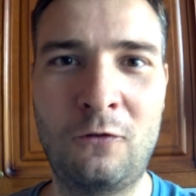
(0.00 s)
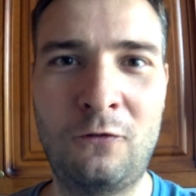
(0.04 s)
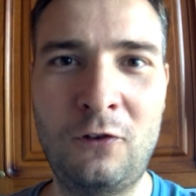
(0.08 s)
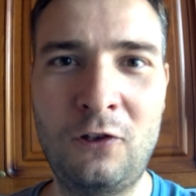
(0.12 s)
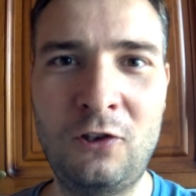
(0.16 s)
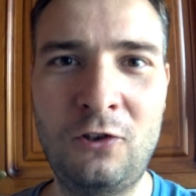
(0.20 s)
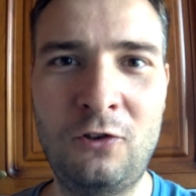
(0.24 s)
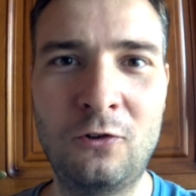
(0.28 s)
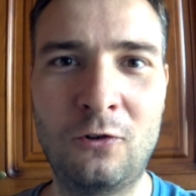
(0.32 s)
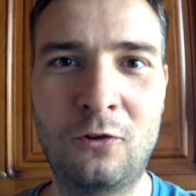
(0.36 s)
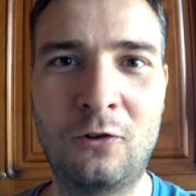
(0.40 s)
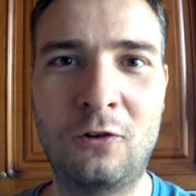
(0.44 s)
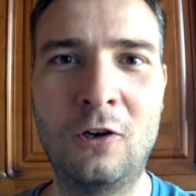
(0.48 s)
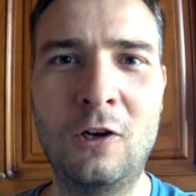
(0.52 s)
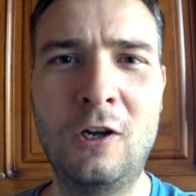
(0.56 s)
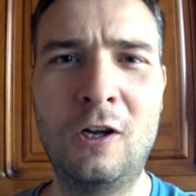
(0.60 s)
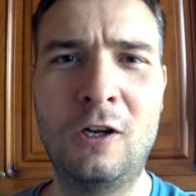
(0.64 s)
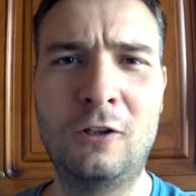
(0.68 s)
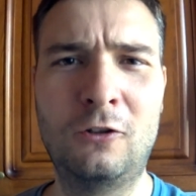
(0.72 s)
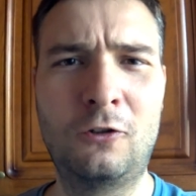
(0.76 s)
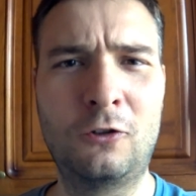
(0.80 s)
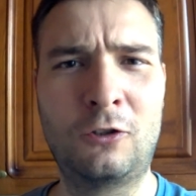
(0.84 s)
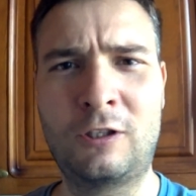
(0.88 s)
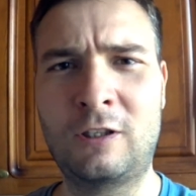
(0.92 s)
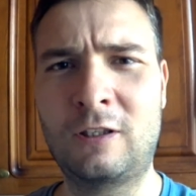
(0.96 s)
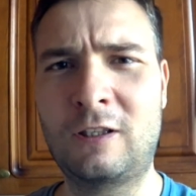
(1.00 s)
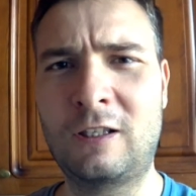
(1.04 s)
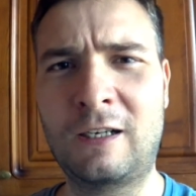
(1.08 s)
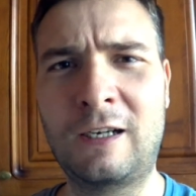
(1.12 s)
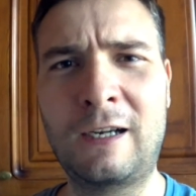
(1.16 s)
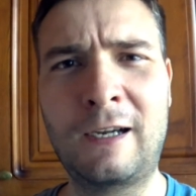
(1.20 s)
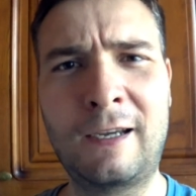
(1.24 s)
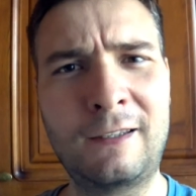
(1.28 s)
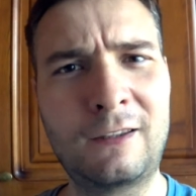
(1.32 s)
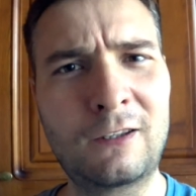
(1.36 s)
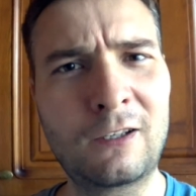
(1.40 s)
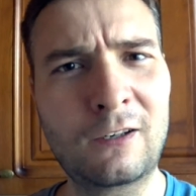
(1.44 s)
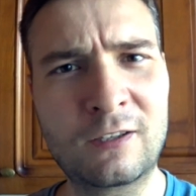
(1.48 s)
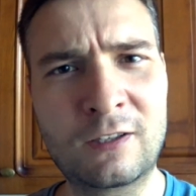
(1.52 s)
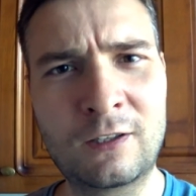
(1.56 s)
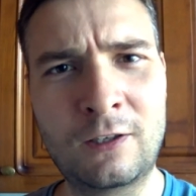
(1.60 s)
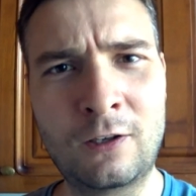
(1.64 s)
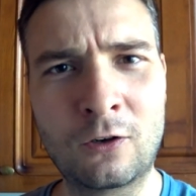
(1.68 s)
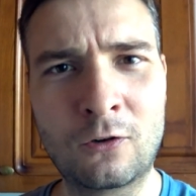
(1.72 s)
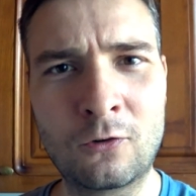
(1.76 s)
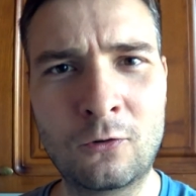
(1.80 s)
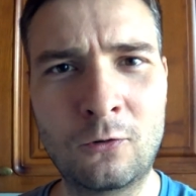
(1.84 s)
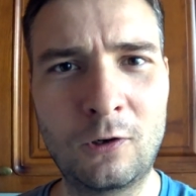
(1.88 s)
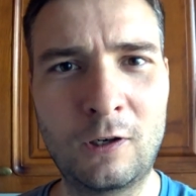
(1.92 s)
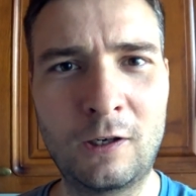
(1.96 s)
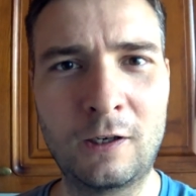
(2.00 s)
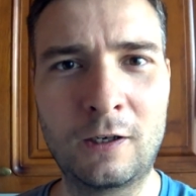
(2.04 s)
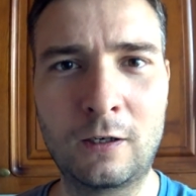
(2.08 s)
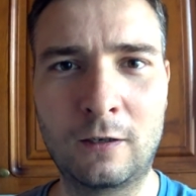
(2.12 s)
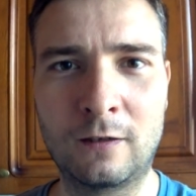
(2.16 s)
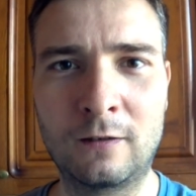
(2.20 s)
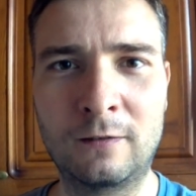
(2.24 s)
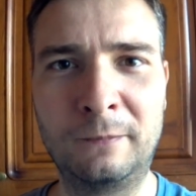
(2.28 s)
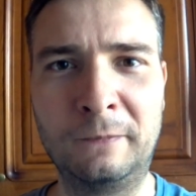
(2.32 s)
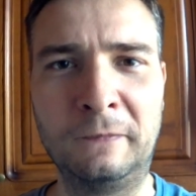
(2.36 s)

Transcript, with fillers: видео, то есть это хейтерский ролик.